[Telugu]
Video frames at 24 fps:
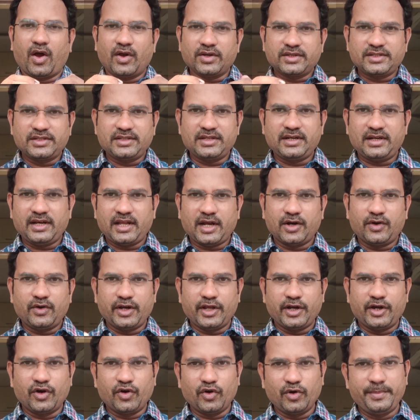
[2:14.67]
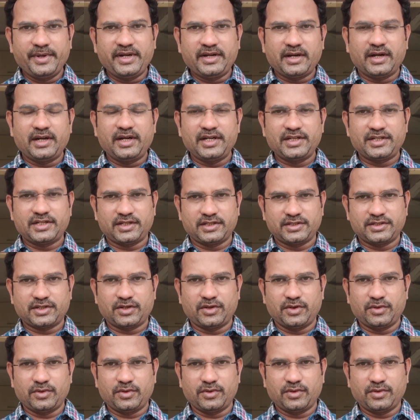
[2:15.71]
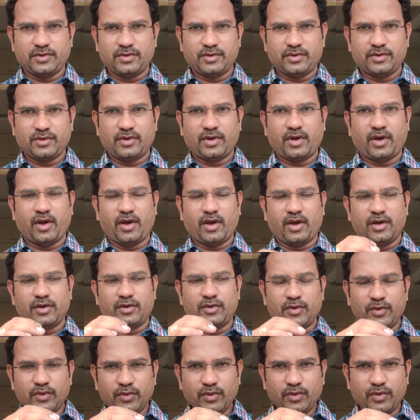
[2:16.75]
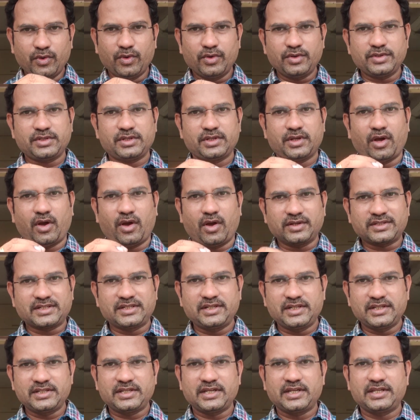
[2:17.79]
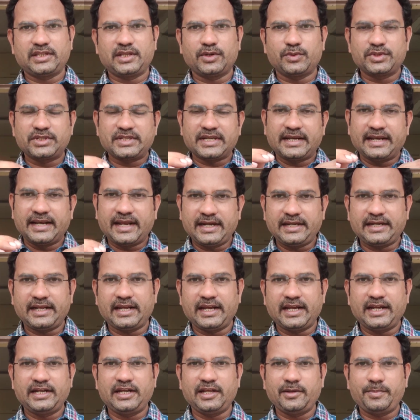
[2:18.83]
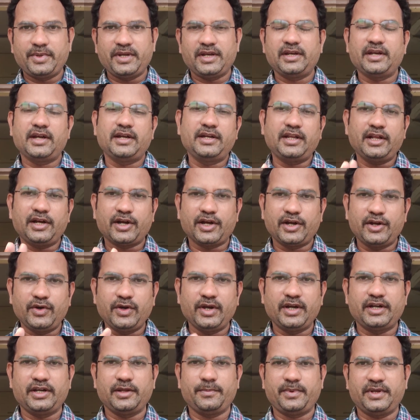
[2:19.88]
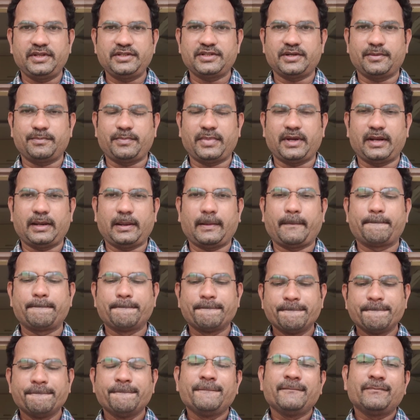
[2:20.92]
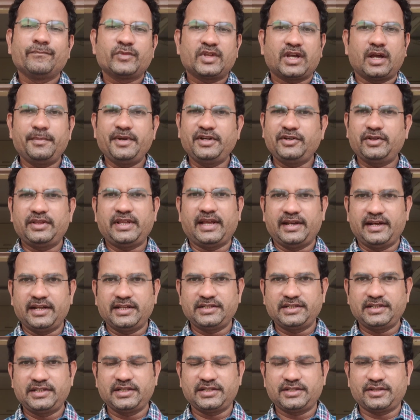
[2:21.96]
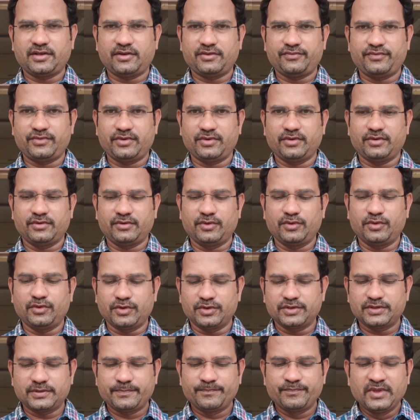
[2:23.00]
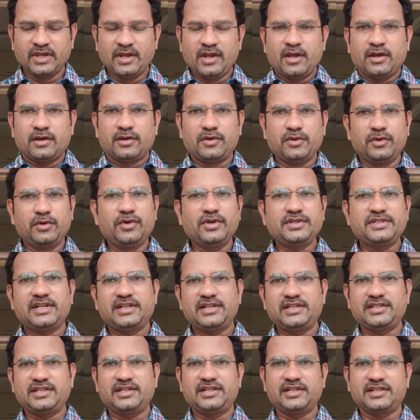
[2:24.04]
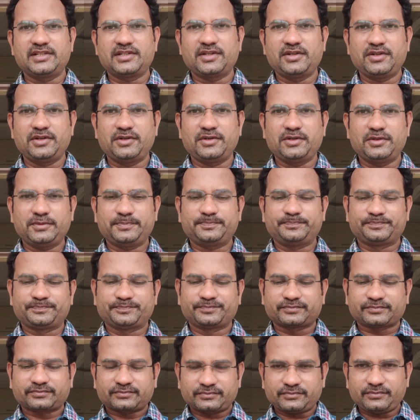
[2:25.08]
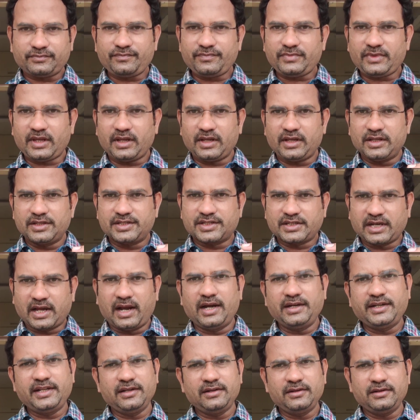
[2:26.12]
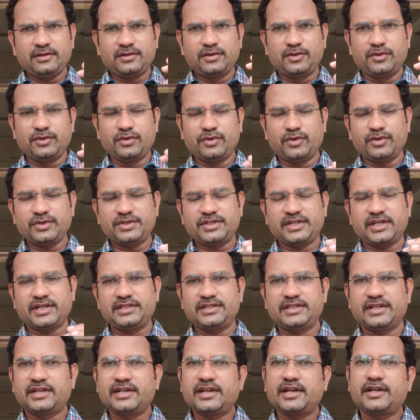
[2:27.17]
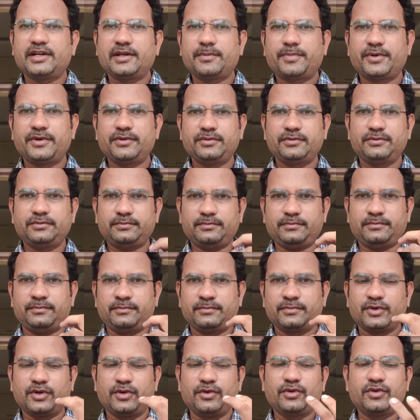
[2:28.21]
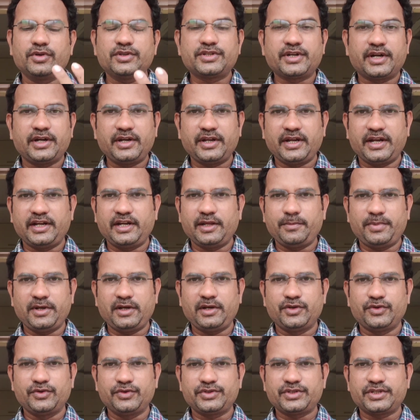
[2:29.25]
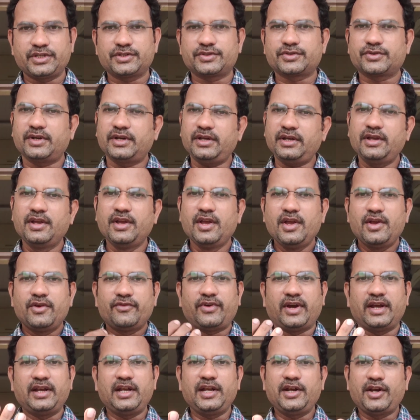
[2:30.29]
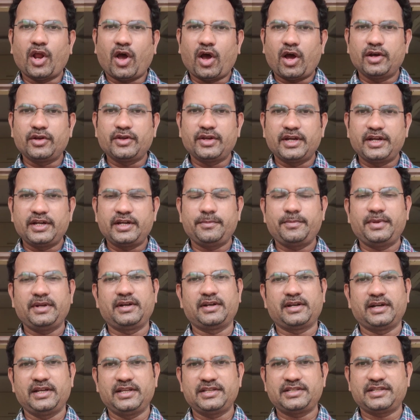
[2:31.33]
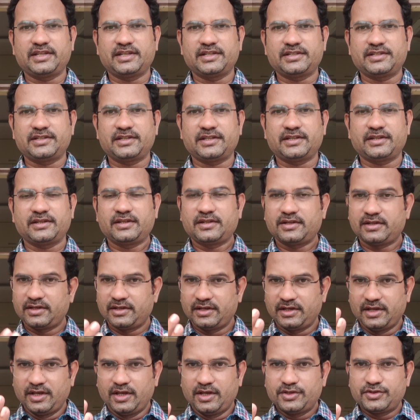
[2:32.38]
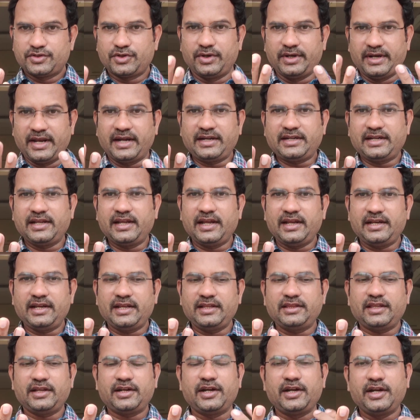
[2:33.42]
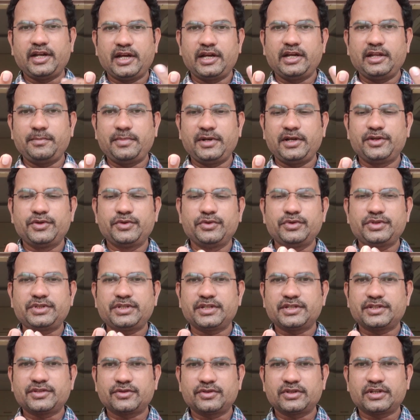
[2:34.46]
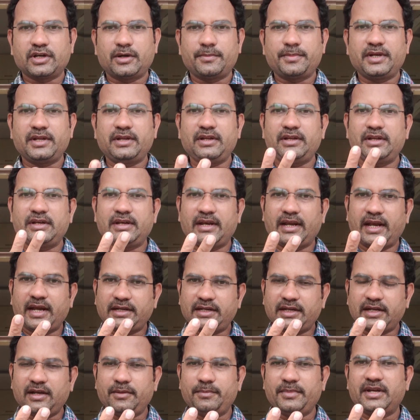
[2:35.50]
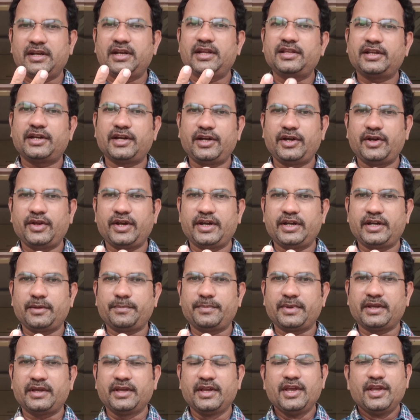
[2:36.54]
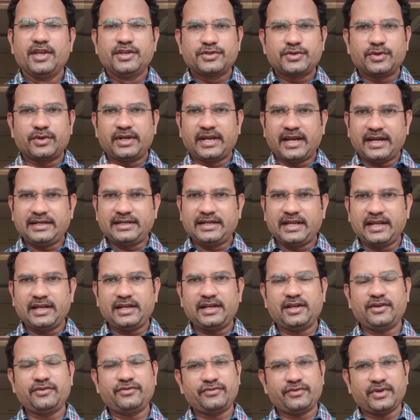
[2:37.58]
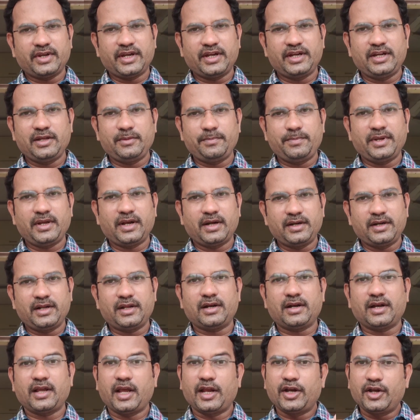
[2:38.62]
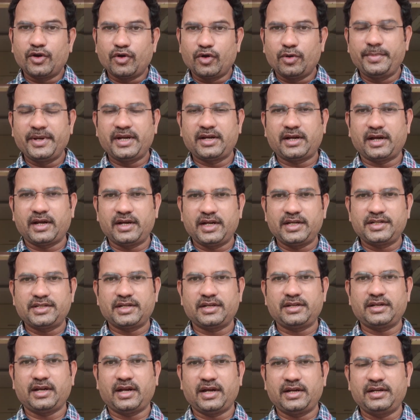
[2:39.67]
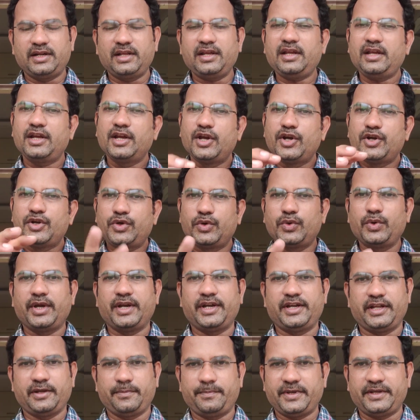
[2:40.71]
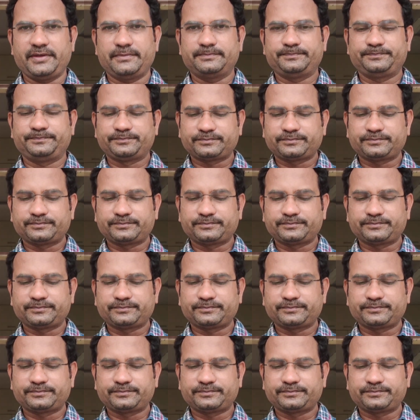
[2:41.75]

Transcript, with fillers: ఆక్సిజన్ uh, లేకుండా ఎన్రోబిక్ కండిషన్స్లో గ్లూకోజ్ ఆక్సిడైజ్ అయితే వచ్చే నెట్ ఏటీపీ అంటే రెండు ఏటీపీ అని చెప్పాలి కమింగ్ టు ద ఎనర్జెటిక్స్ ఆఫ్ గ్లూకోజ్ గ్లూకోజ్ ఎనర్జెటిక్స్లో స్టార్టింగ్ గ్లూకోజ్ చేంజ్ జరిగేటప్పుడు గ్లూకోజ్ రెండు ఏటీపీలు యూస్ చేసుకొని ఫైనలీ నాలుగు ఏటీపీలు రిలీజ్ చేస్తాడు సో నెట్ గెయిన్ ఎంత రెండు ఏటీపీలు యూస్ చేసుకుంది కాబట్టి నెట్గా మిగిలేదు రెండు ఏటీపీ సో నెట్ గెయిన్ ఆఫ్ ఏటీపీ అండర్ ఎనరోబిక్ కండిషన్ అంటే టూ ఏటీపీ